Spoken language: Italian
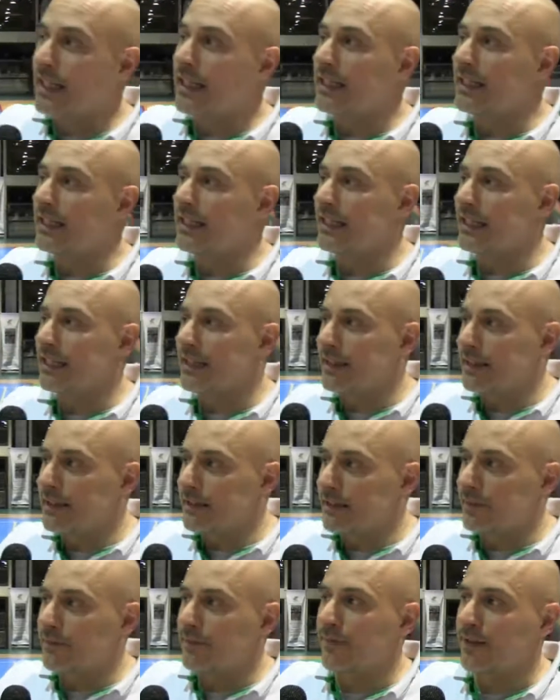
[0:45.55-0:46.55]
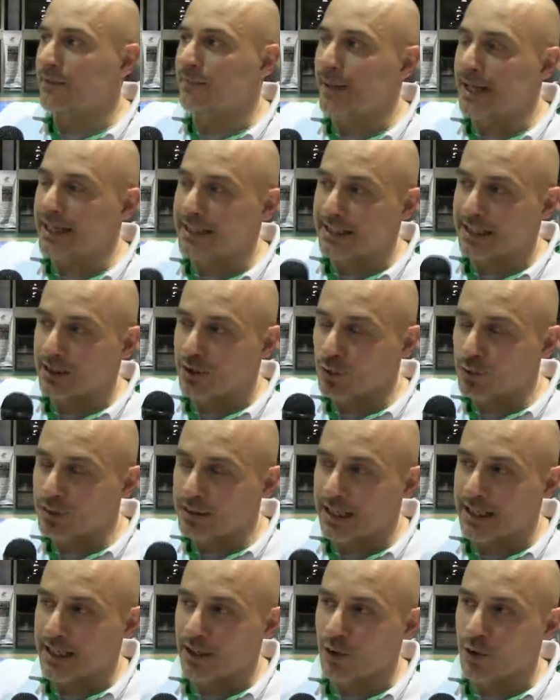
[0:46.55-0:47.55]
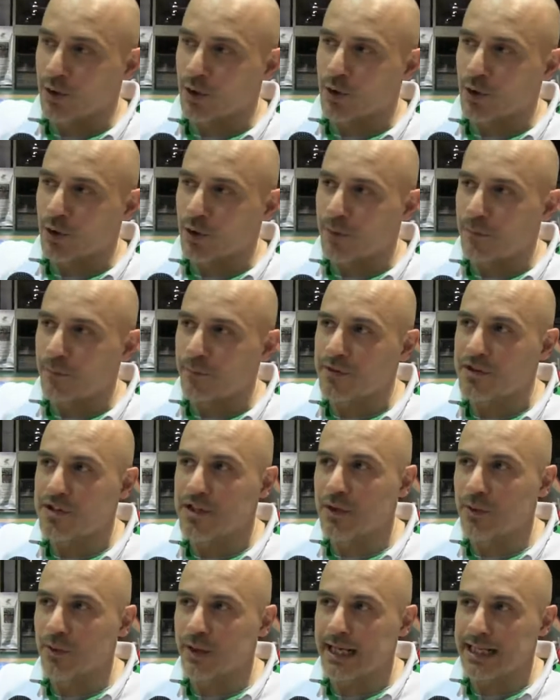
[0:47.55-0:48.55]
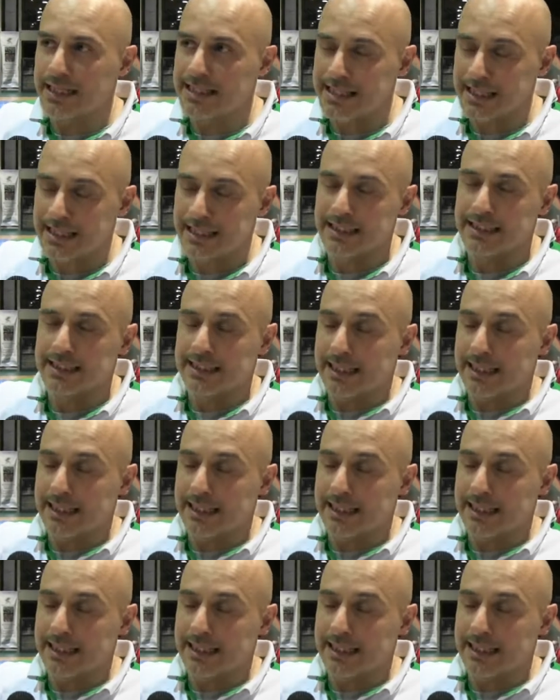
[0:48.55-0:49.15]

gli fa perdere tutta la loro mm, sicurezza